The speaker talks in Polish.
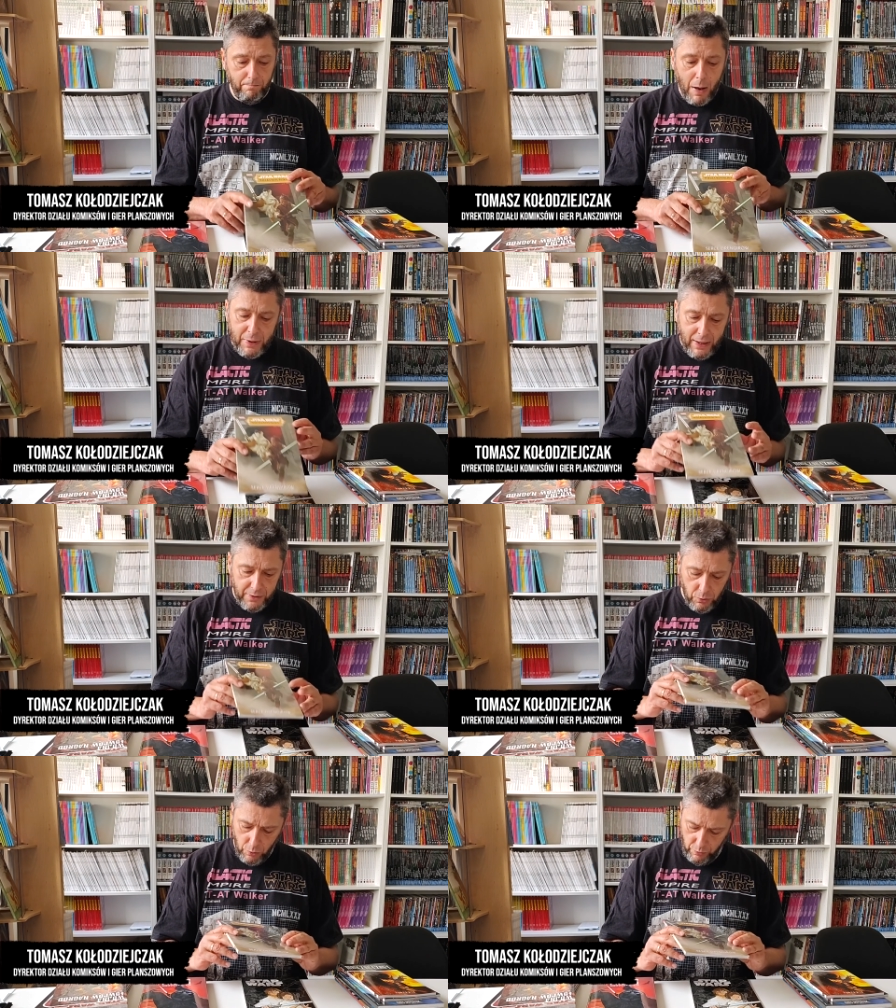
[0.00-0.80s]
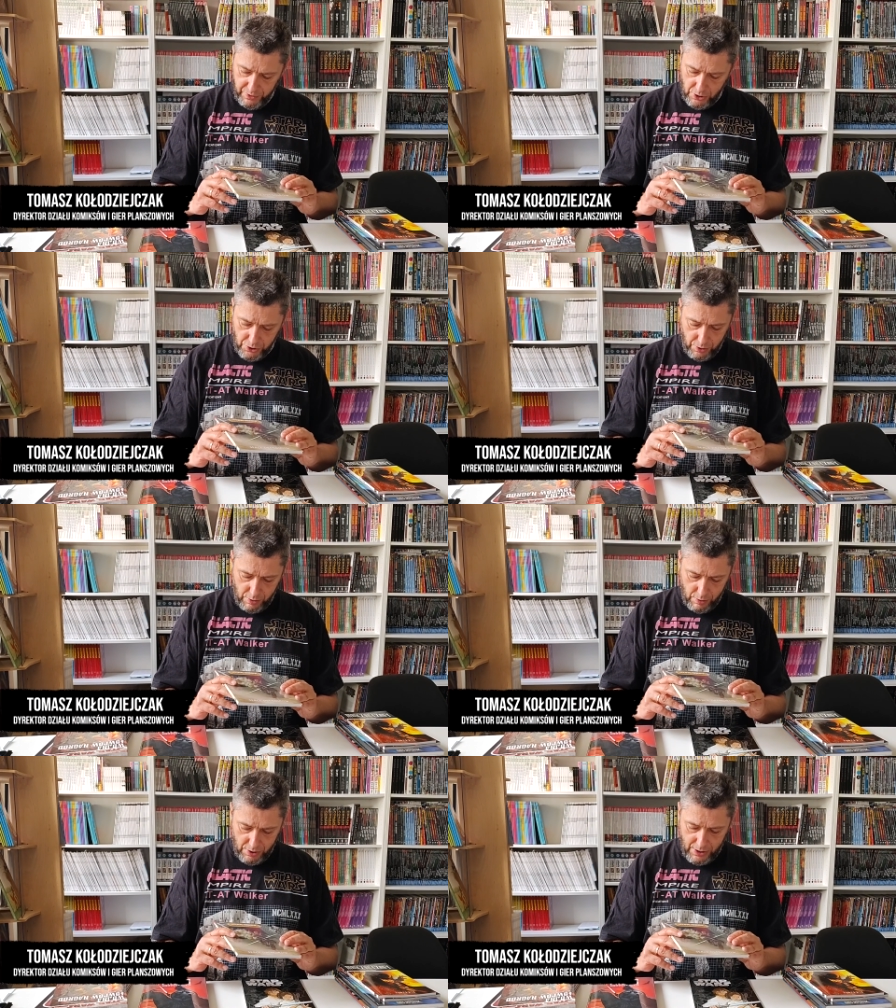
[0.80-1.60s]
Mamy na rynku również
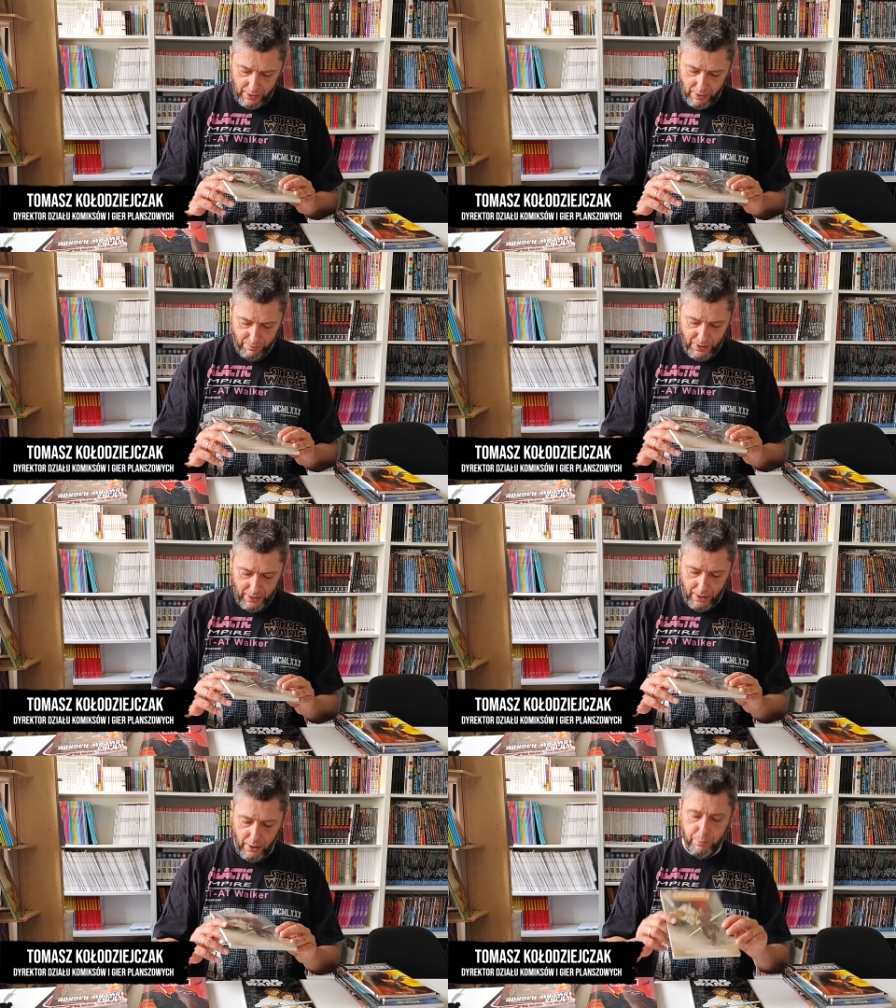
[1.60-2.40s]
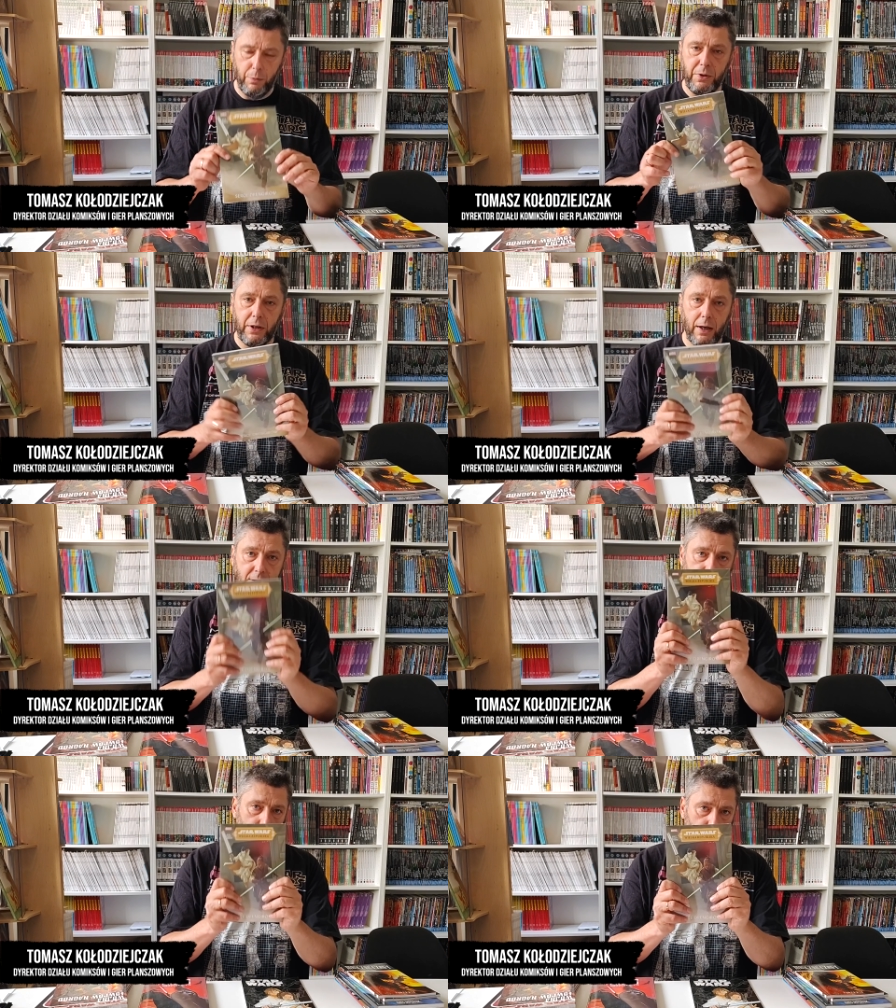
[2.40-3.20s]
e, serię Wielka Republika,
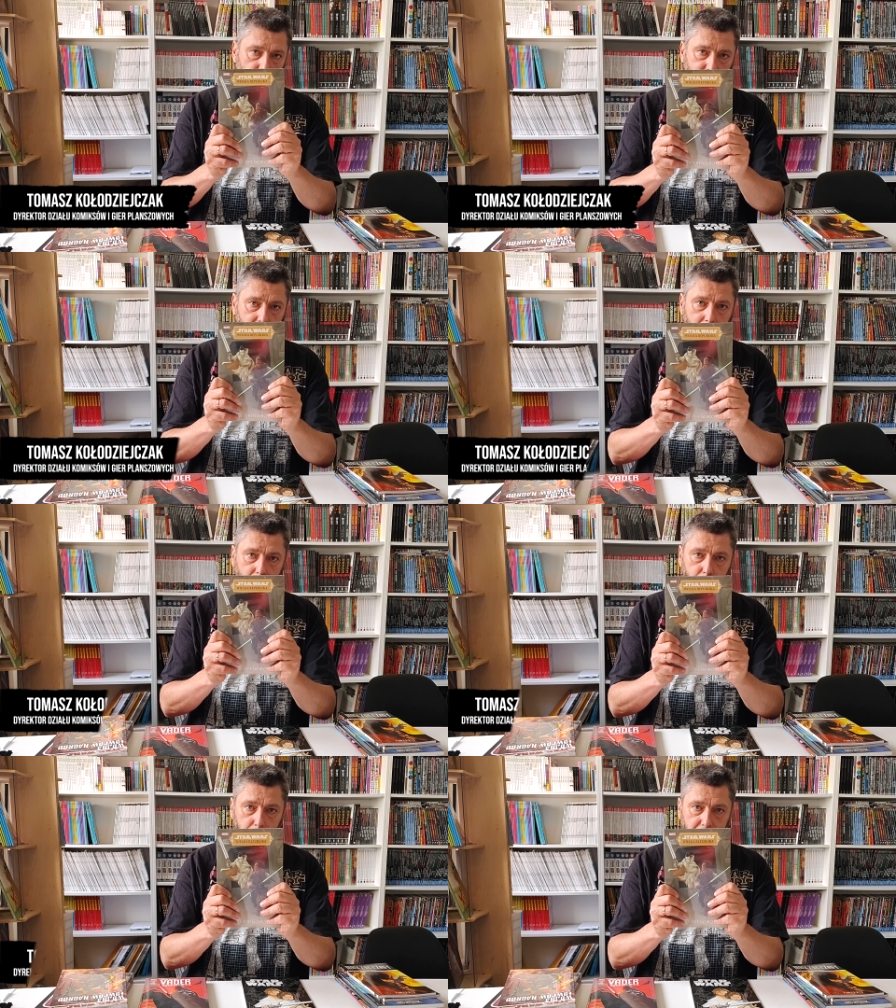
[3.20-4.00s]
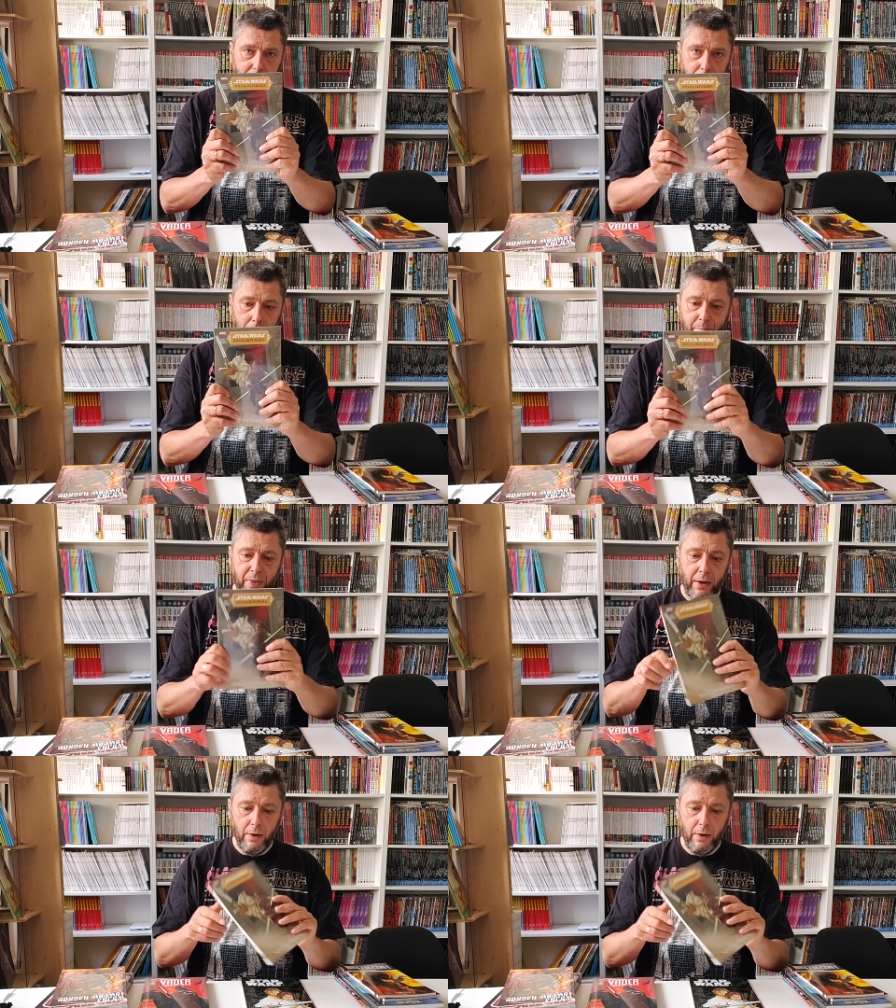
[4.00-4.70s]
Star Wars Wielka Republika.